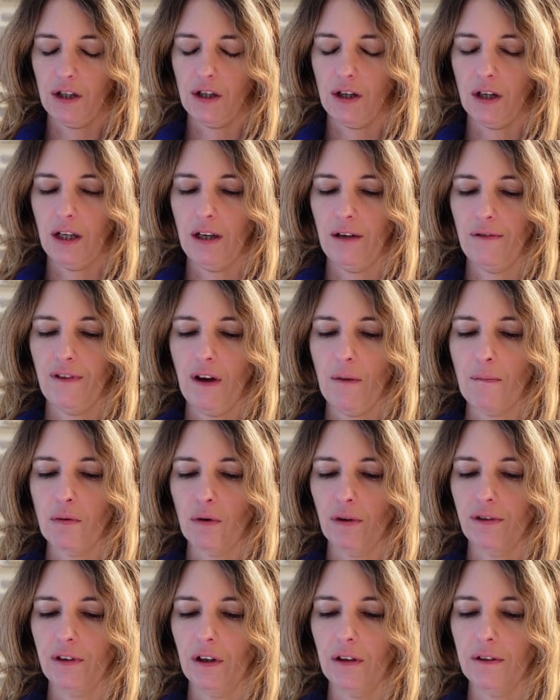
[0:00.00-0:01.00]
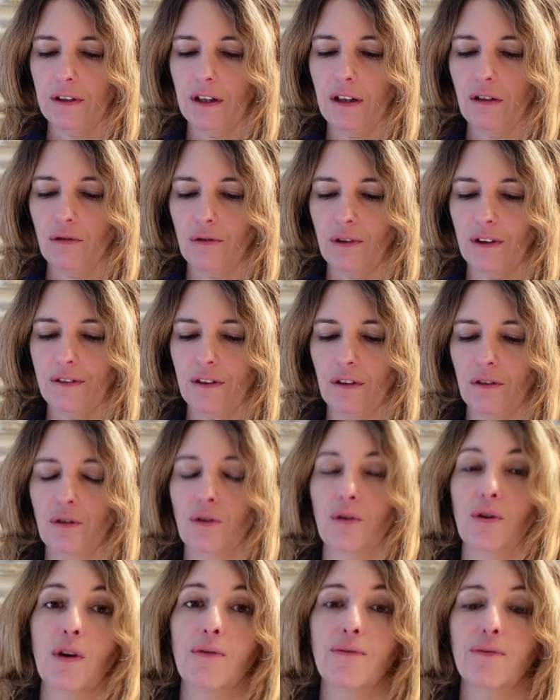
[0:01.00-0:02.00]
et 20% des
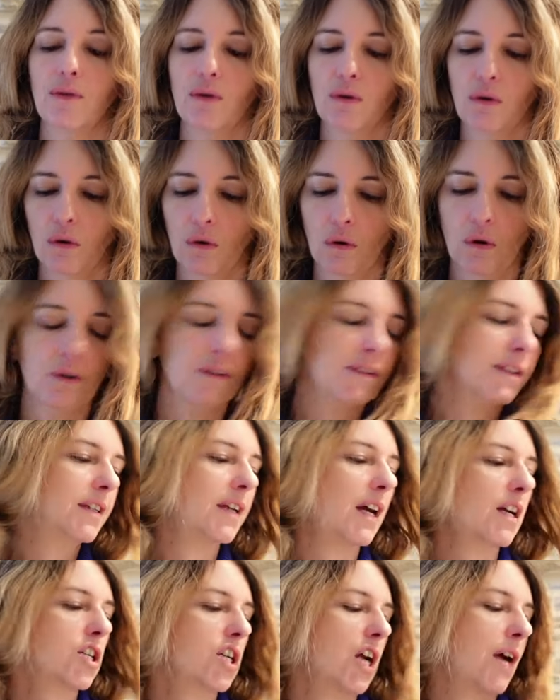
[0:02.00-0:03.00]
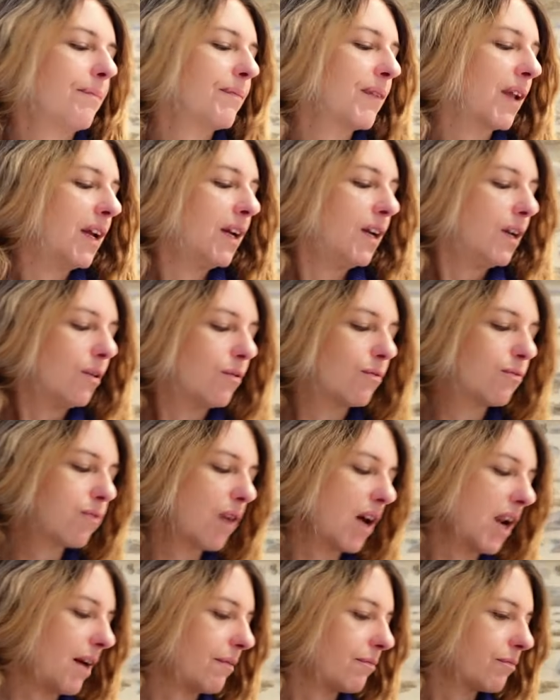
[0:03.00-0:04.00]
69 euros d'achat.
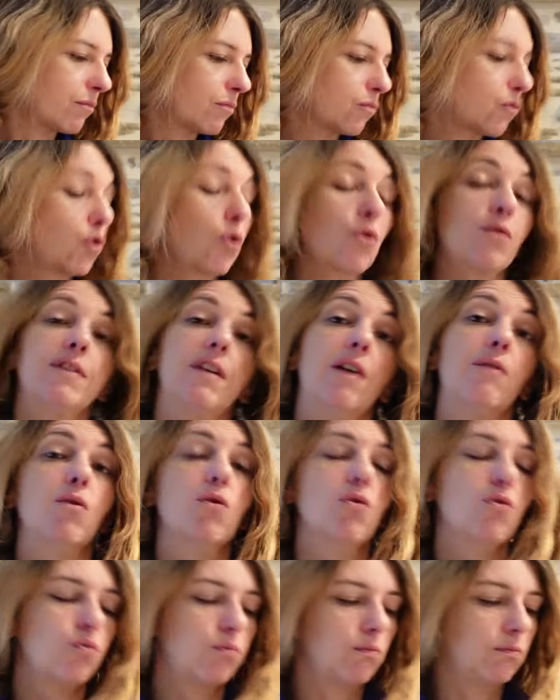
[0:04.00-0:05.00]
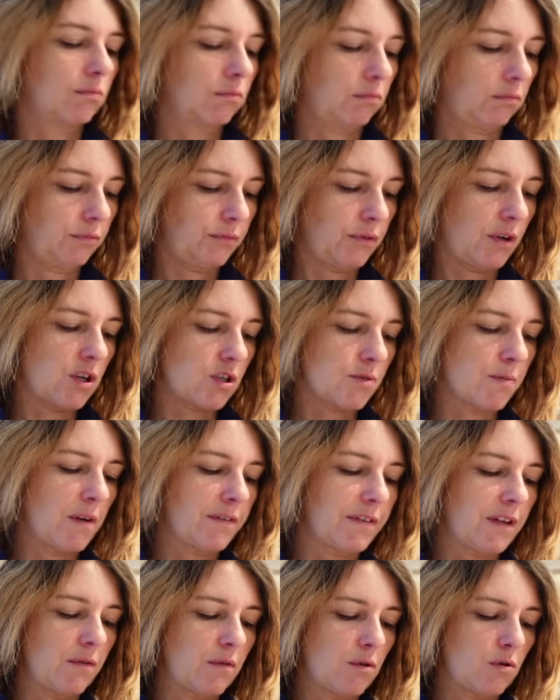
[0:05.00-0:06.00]
Voilà, donc ça vaut le coup. Franchement,
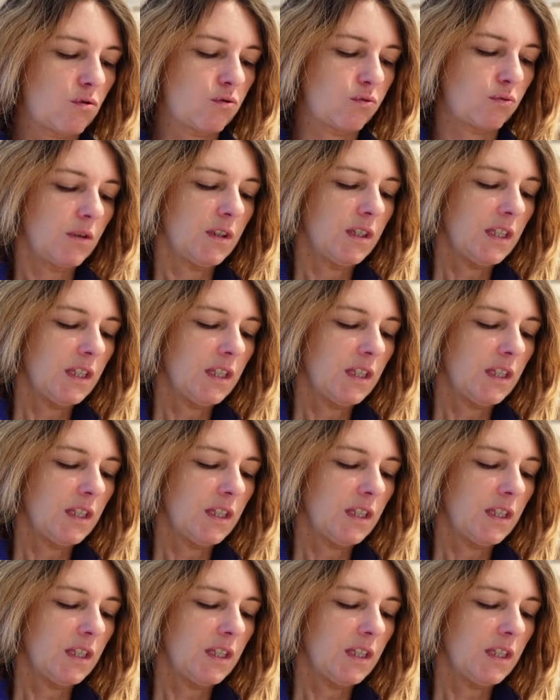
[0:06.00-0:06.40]
ça vaut le coup.